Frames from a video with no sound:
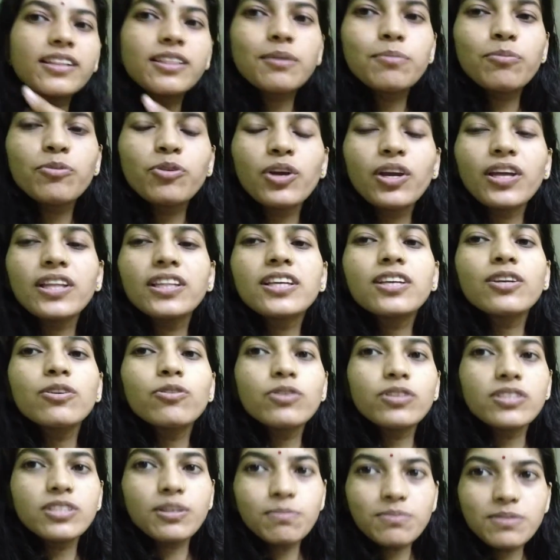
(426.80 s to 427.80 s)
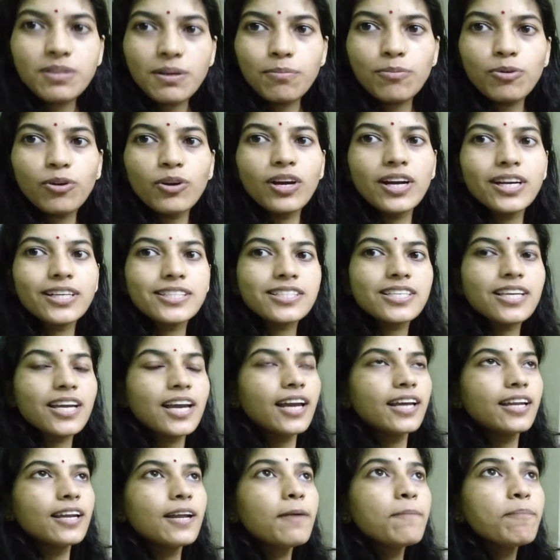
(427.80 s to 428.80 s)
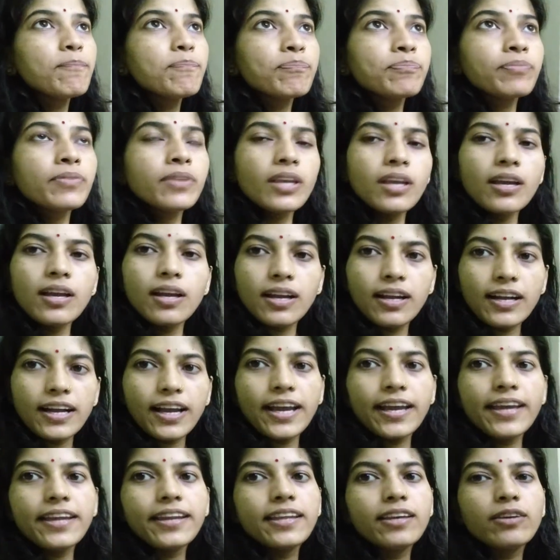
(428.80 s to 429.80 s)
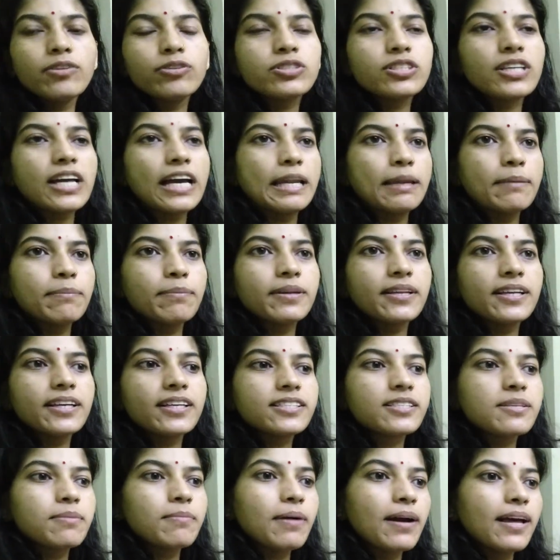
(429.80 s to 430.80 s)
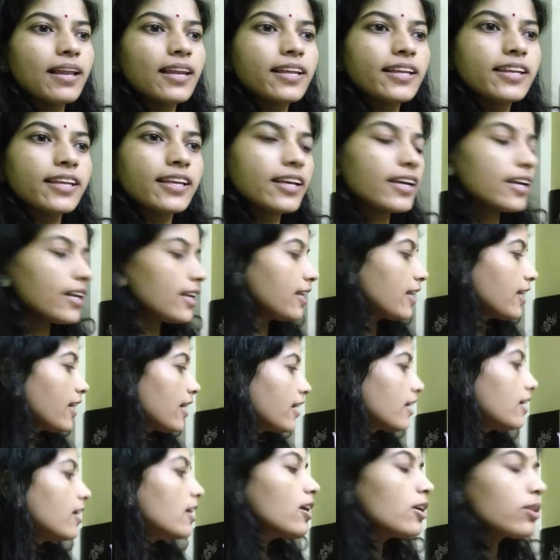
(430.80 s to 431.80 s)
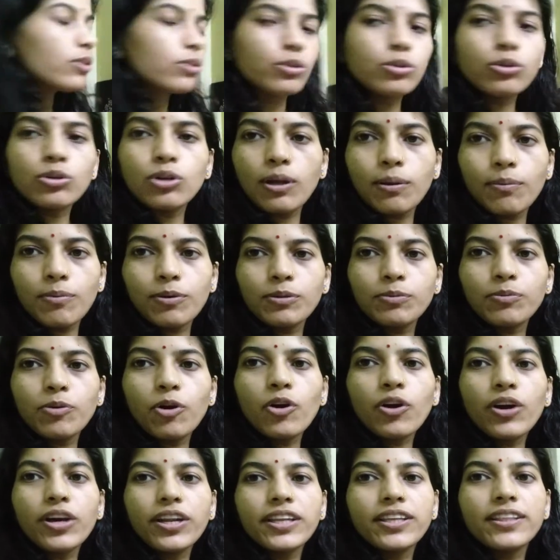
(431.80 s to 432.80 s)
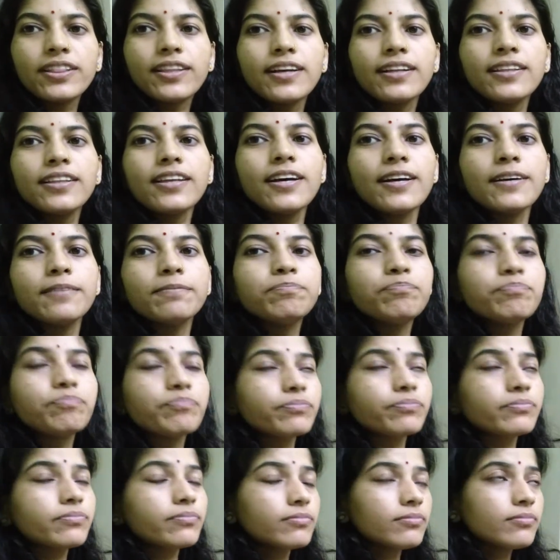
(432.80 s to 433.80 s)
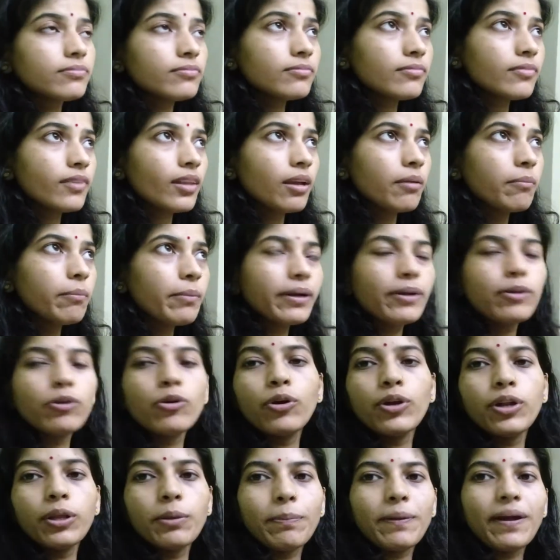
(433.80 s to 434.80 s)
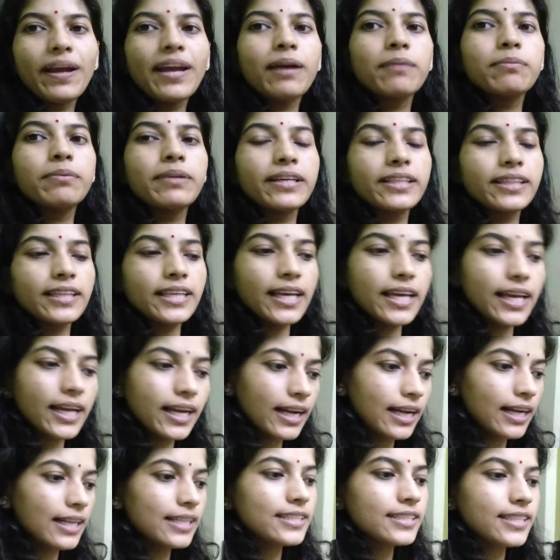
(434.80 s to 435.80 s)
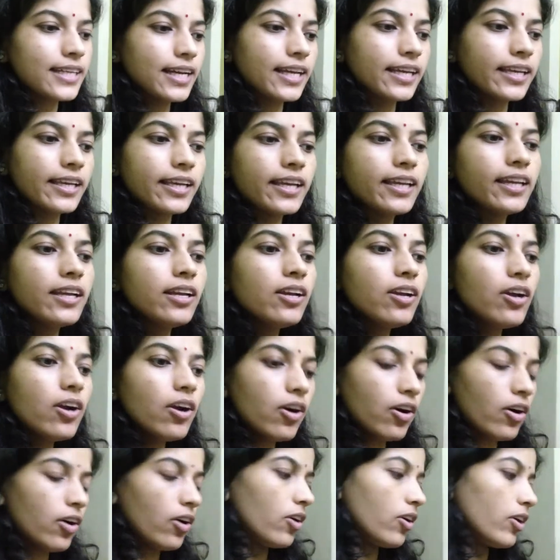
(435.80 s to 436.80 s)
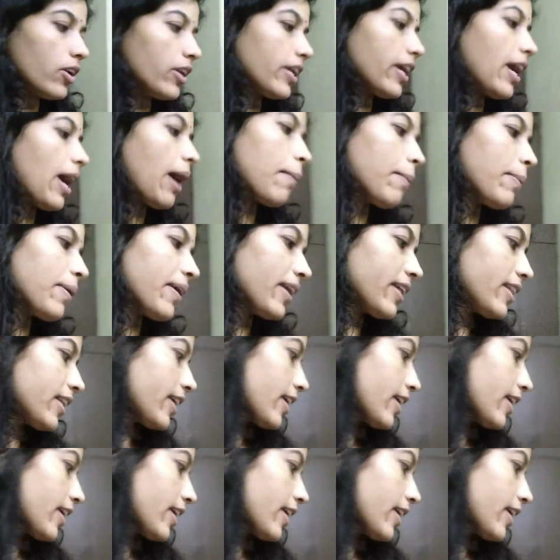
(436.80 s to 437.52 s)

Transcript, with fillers: ख़त्म हो गया था क्योंकि जब से हम लोग घर से आए ना गए नहीं कुछ खाने पीने का सामान लेने के लिए तो थोड़ा बहुत वो ख़रीदना था बट हो नहीं पाया अब देखते हैं कल जाएंगे और यहाँ पे ये